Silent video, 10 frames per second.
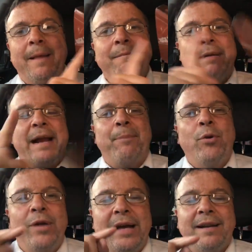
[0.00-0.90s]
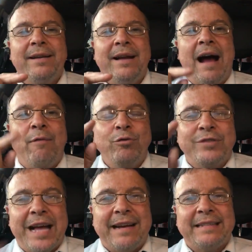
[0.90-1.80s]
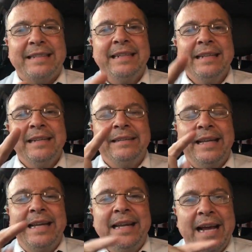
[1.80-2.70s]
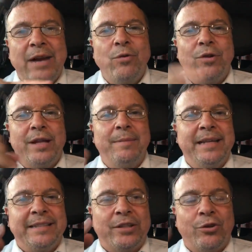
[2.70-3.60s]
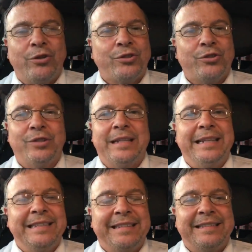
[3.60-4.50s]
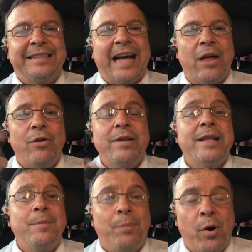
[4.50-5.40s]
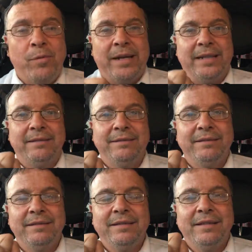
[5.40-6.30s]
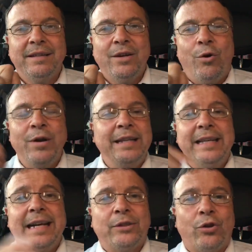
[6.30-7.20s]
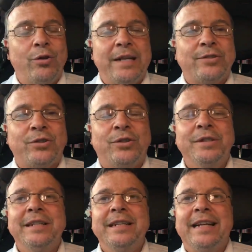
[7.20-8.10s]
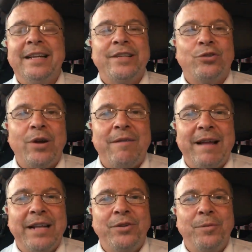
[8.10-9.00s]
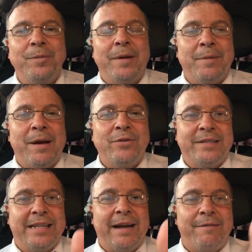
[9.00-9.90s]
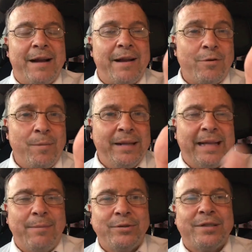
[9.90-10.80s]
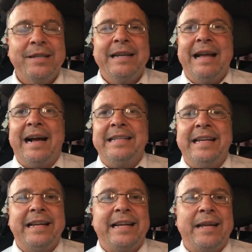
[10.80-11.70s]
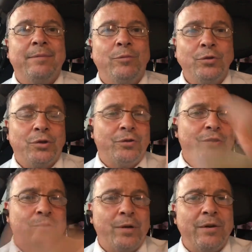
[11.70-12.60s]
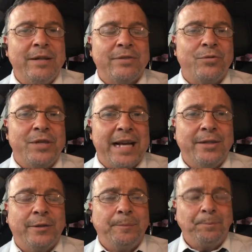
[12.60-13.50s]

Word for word: para poder abusarse del ingenuo, del menesteroso, del necesitado y del pobre. Hoy en día todo esto que les estoy hablando, hermanos, y que comentamos ayer y que muchos nos estuvieron escuchando.